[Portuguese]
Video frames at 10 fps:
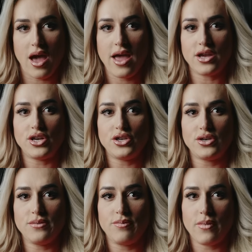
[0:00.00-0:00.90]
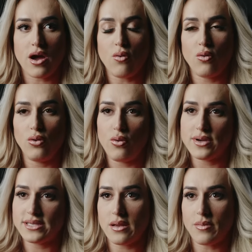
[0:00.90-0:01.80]
Aí a gente calculou
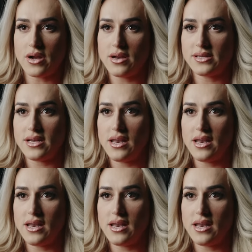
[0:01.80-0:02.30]
as semanas